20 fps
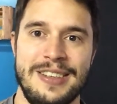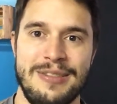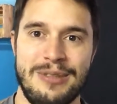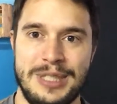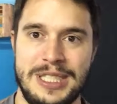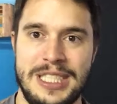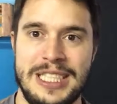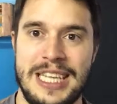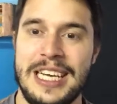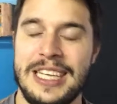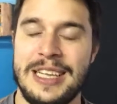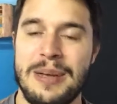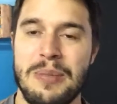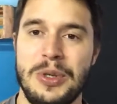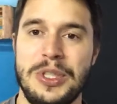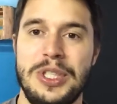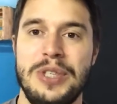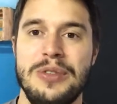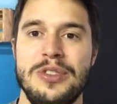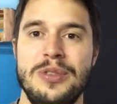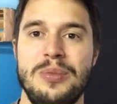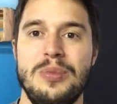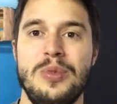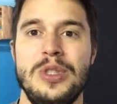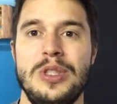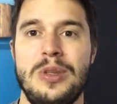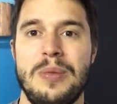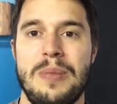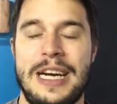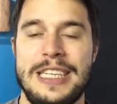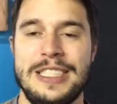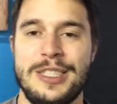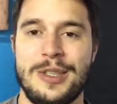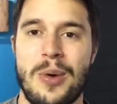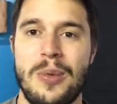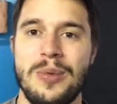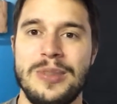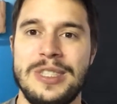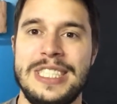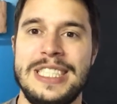Você tem que ter motivos muito mais
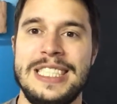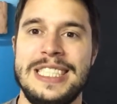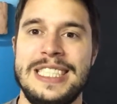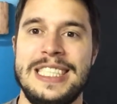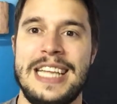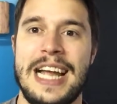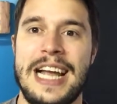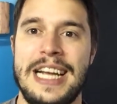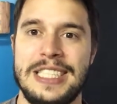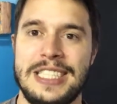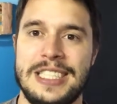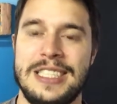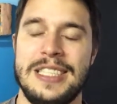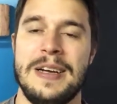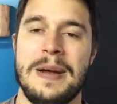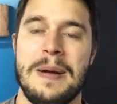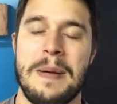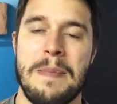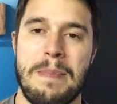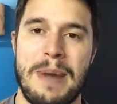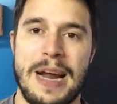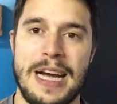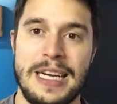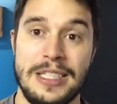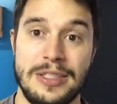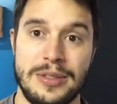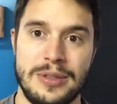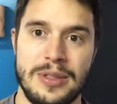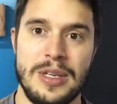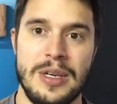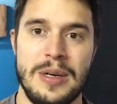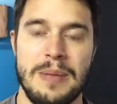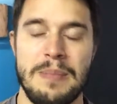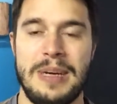consistentes para isso.